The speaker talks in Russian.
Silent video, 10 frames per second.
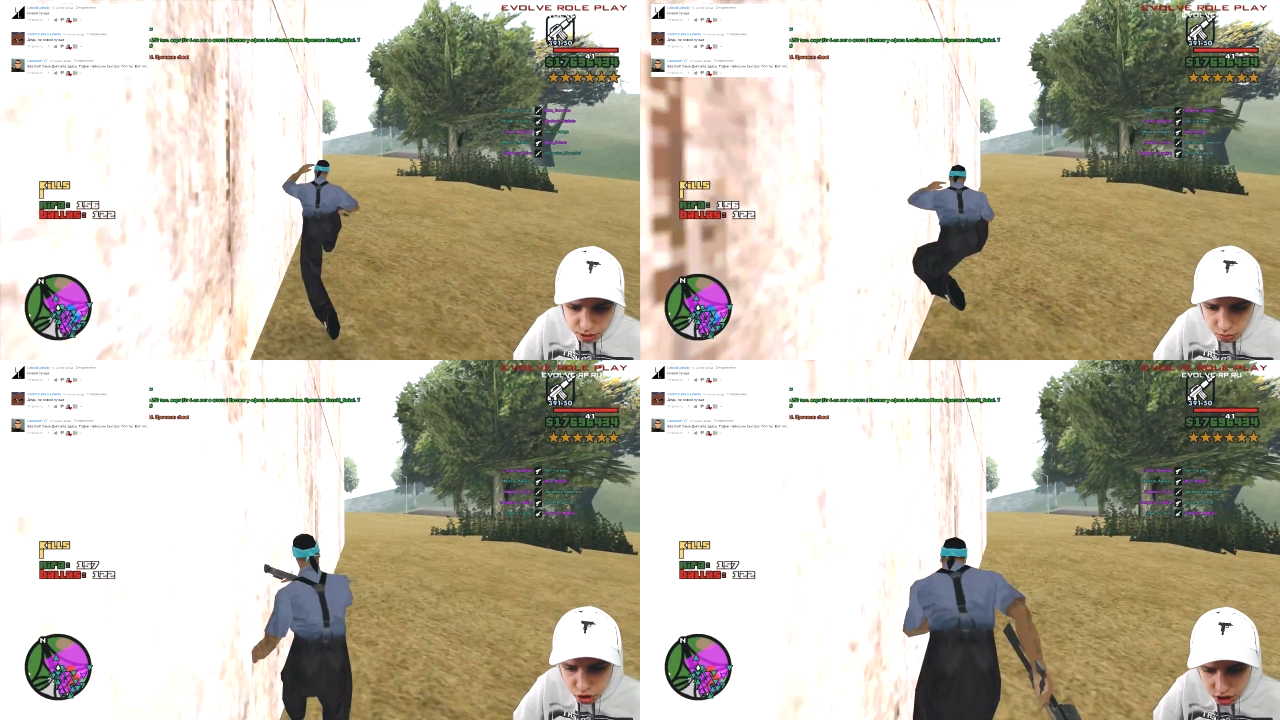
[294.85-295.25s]

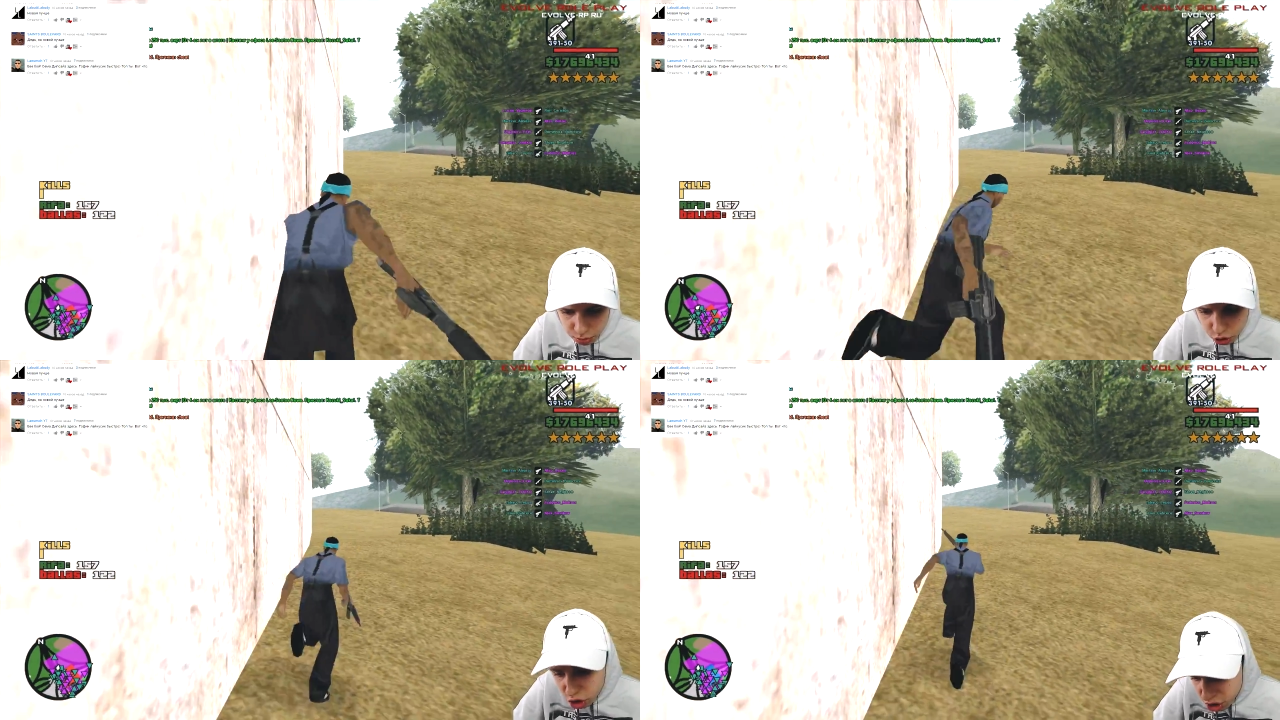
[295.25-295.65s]
потому что
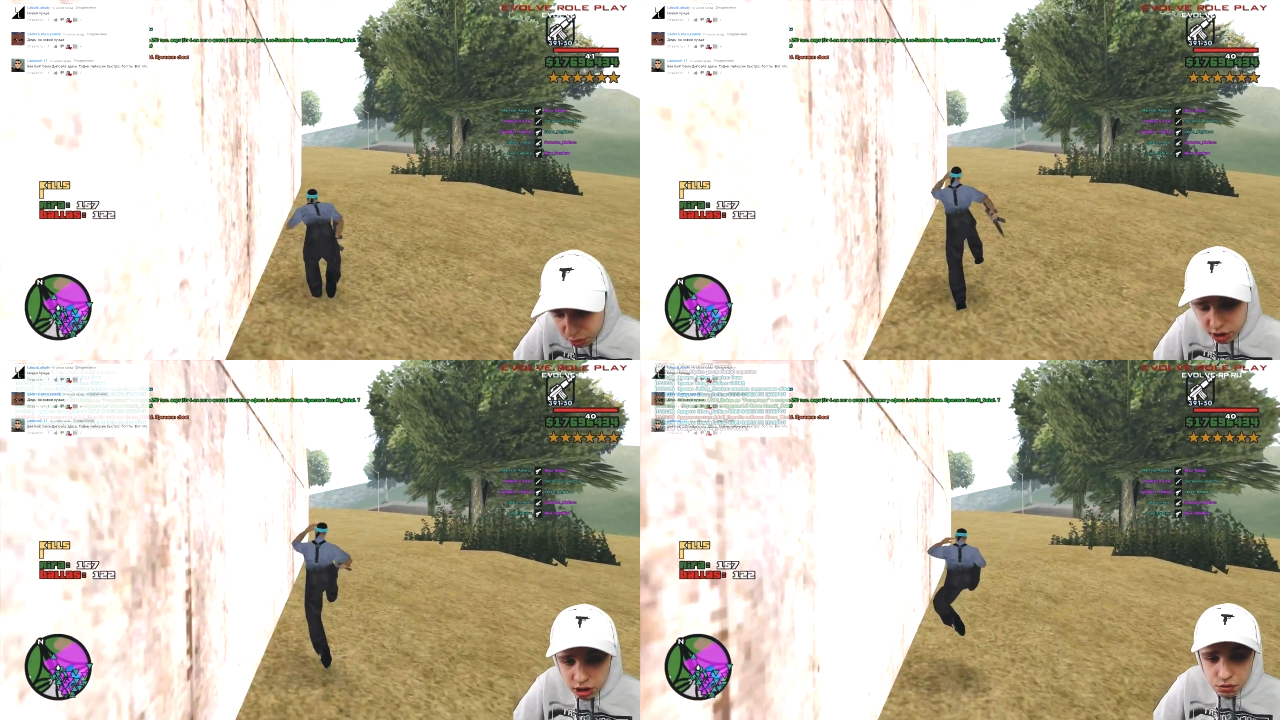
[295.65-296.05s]
мы тоже
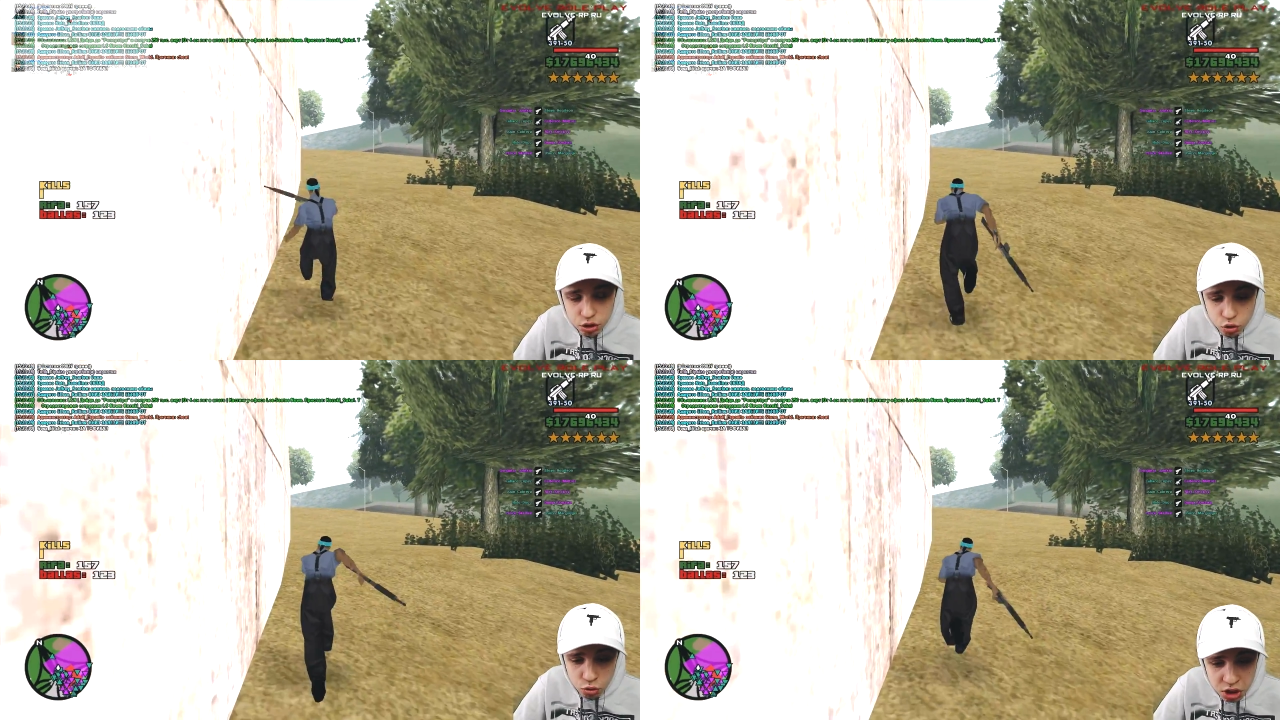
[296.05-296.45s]
были
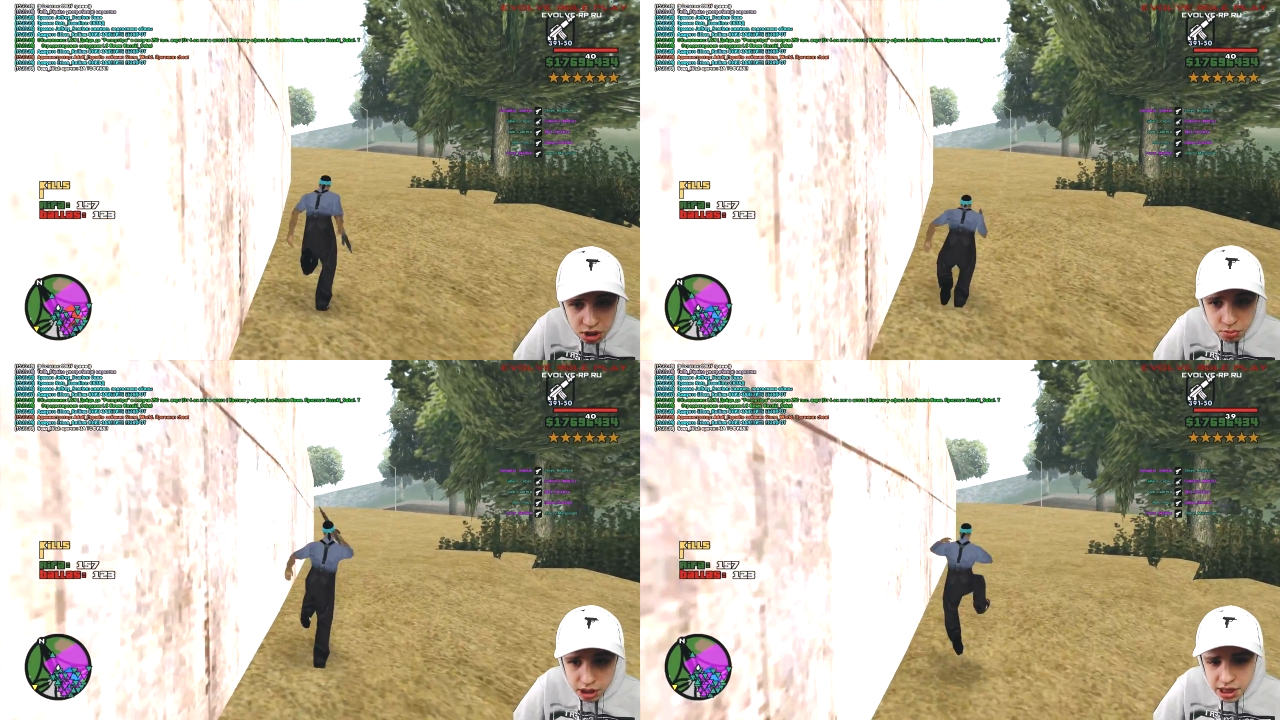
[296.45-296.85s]
наверху,
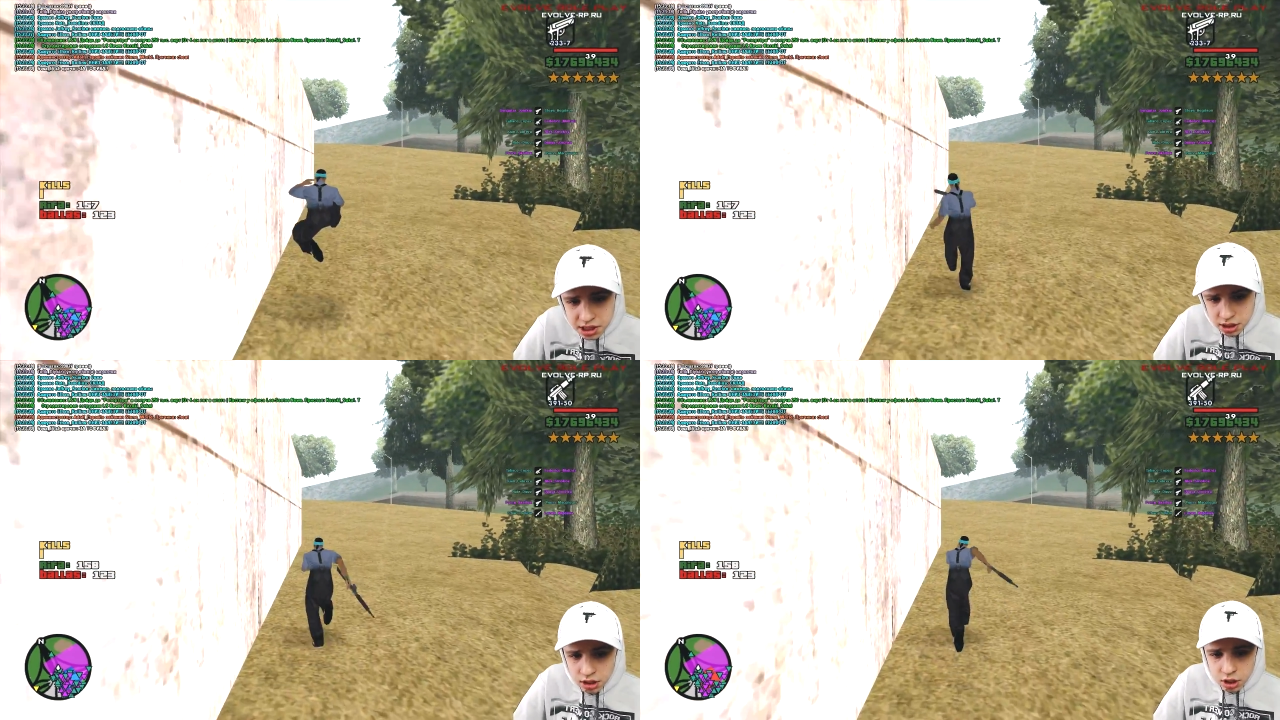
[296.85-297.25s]
и
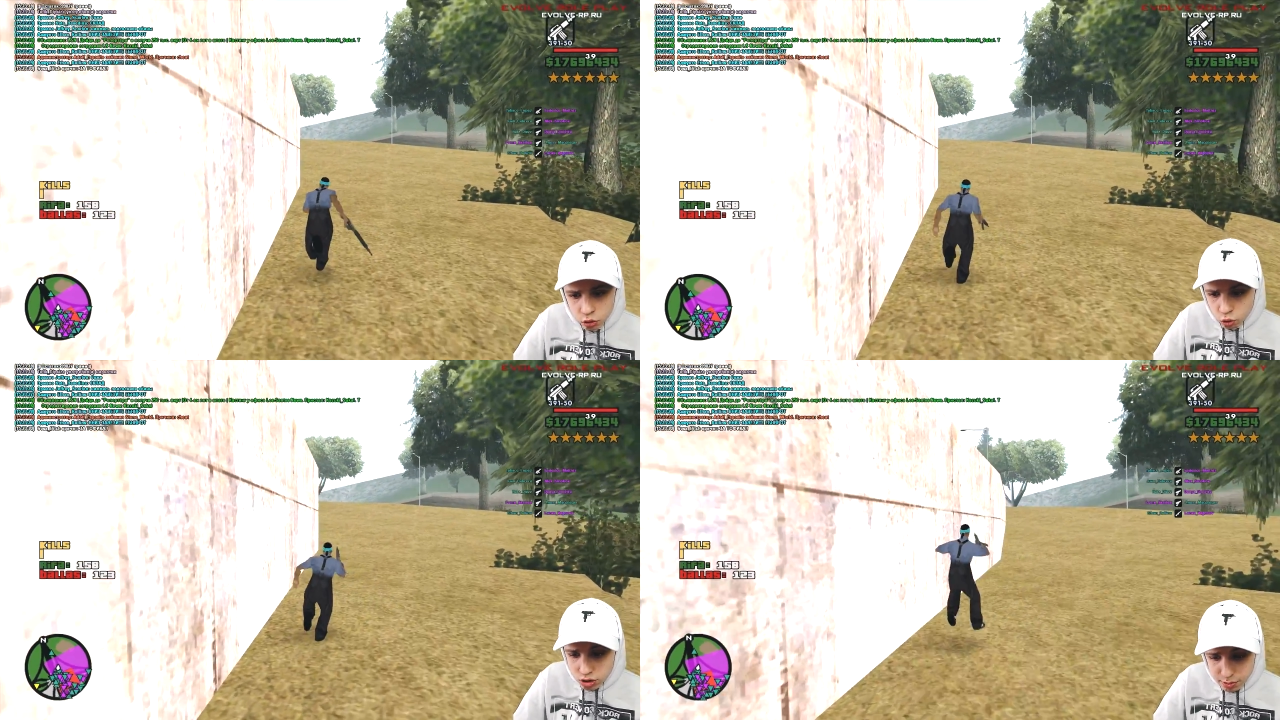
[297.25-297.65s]
баласы,
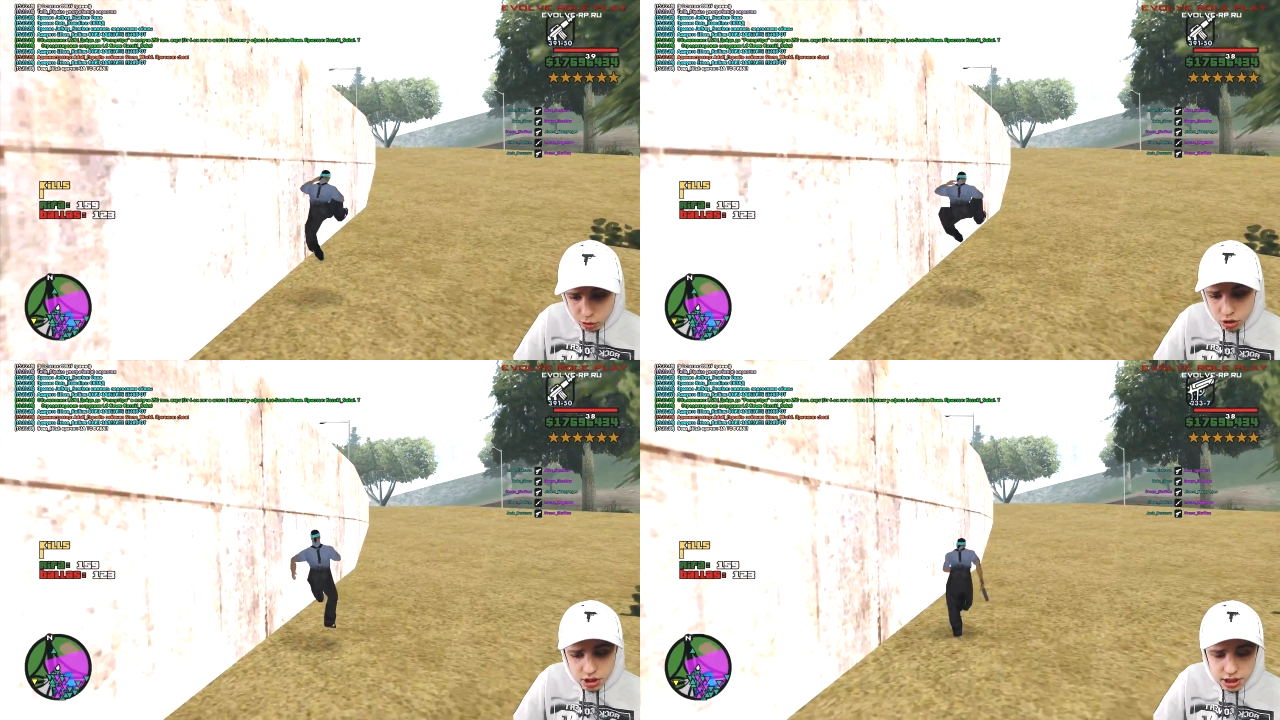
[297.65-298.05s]
ну,
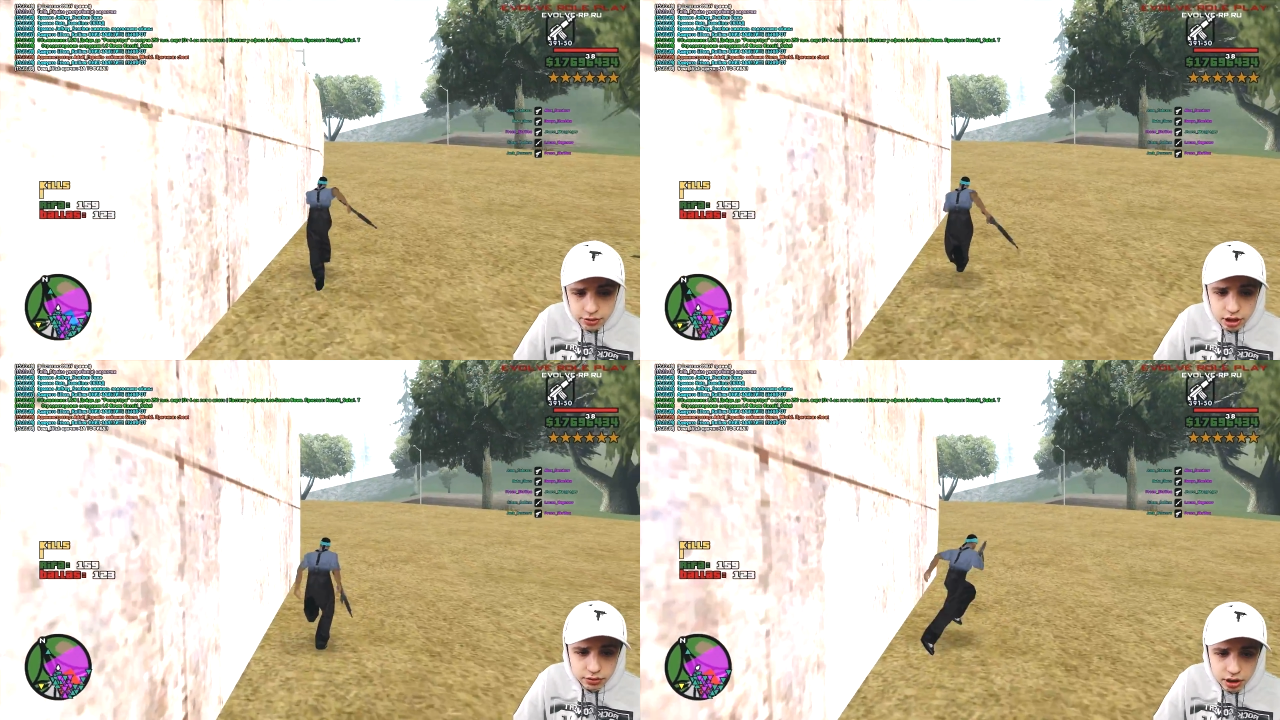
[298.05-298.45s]
спокойно
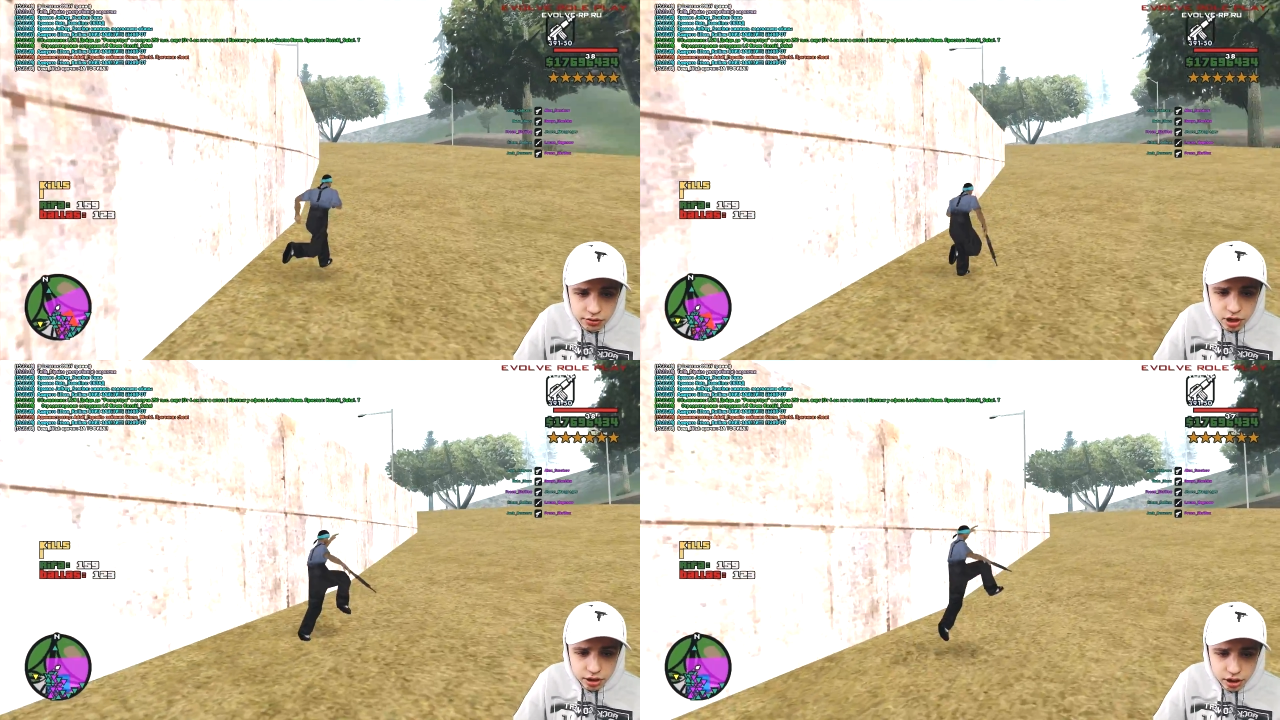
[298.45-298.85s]
захватывали верх.